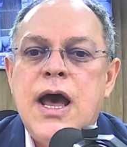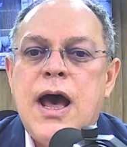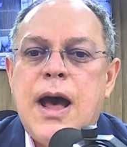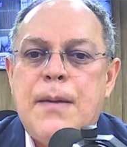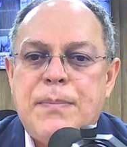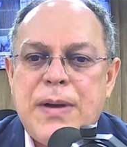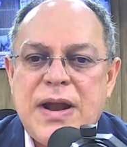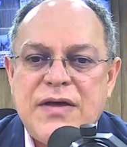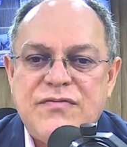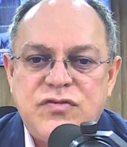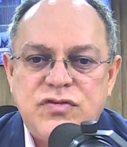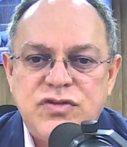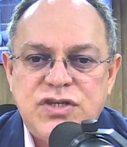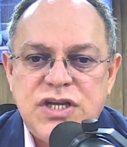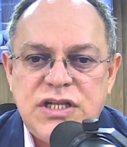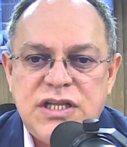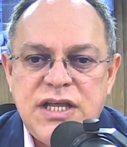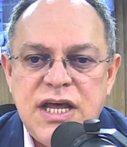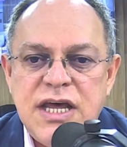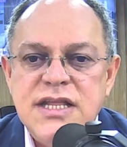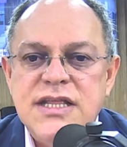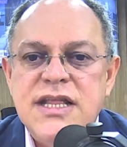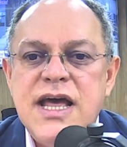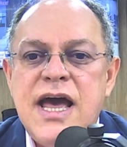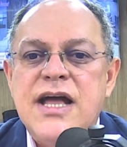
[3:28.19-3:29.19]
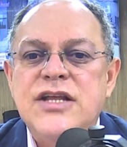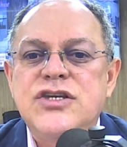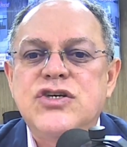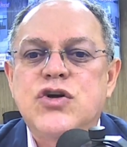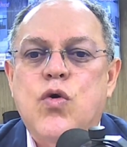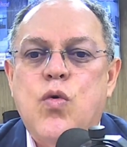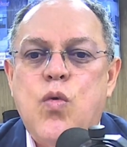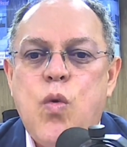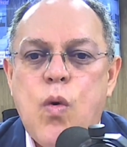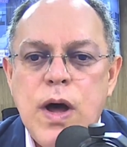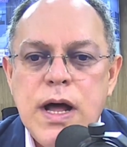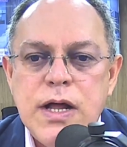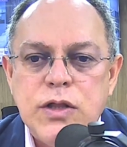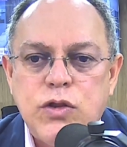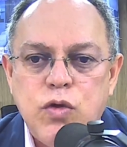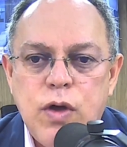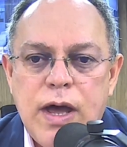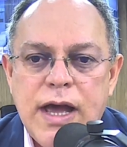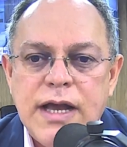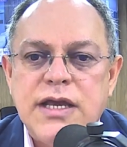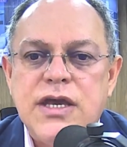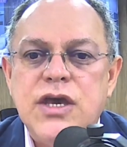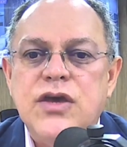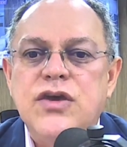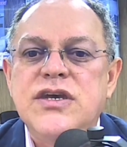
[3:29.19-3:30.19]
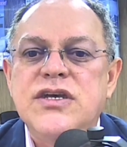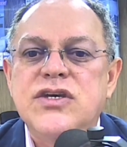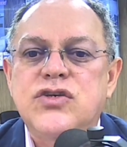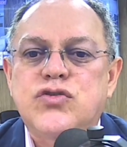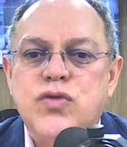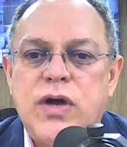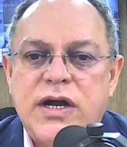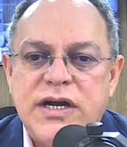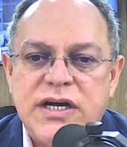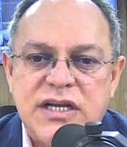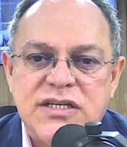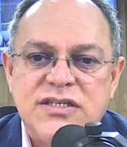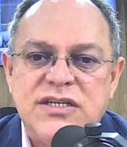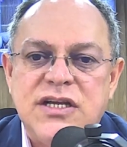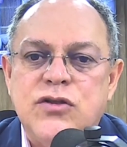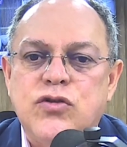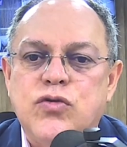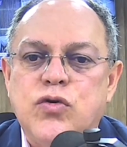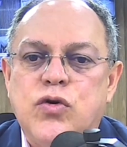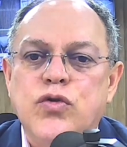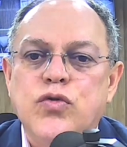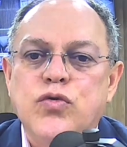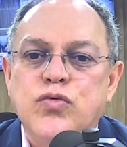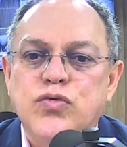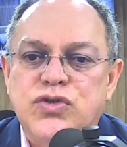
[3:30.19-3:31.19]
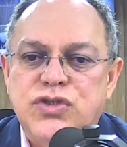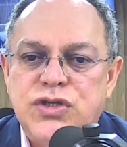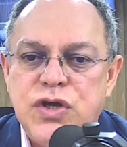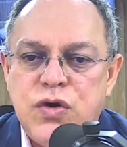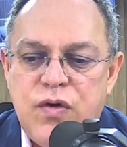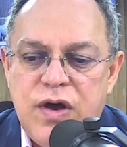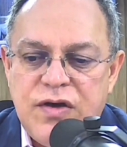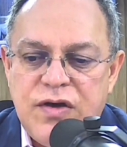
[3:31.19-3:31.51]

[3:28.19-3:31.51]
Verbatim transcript: para você ter ideia de quanto é que isso acrescentou no seu